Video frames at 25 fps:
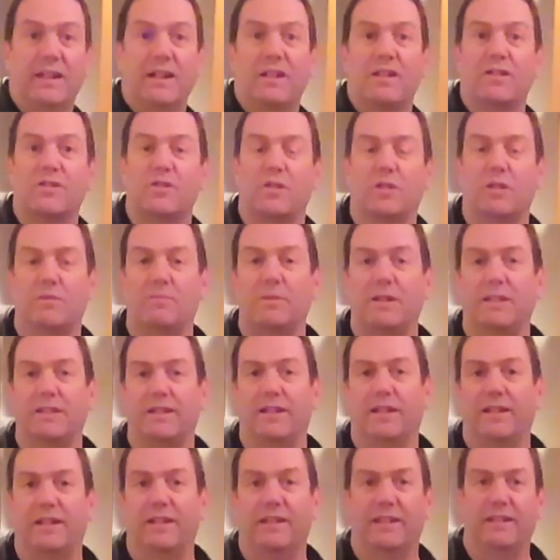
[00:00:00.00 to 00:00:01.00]
Oh my
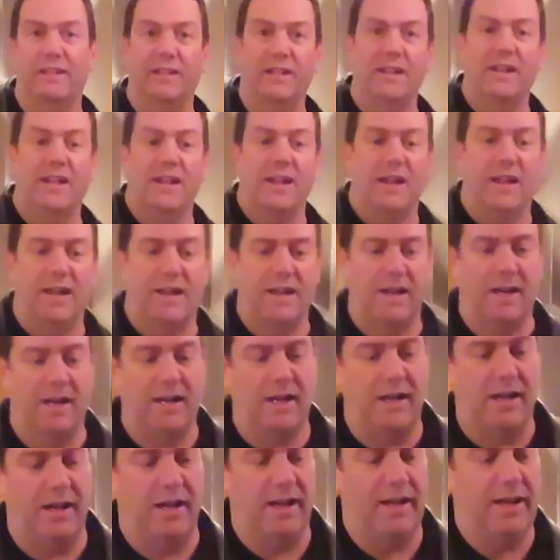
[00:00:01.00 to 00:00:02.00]
gosh.
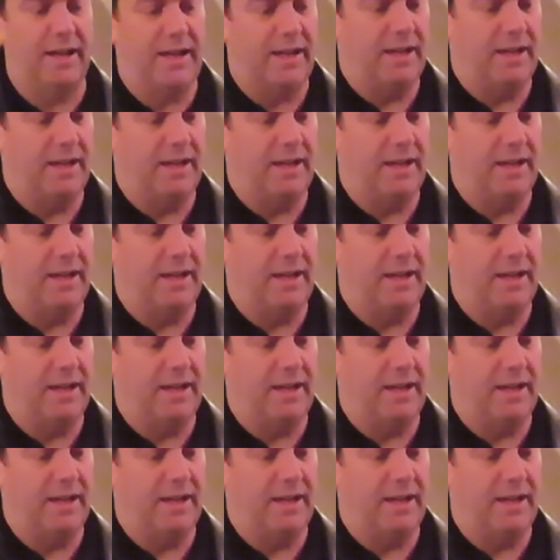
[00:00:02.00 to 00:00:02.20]
Uh,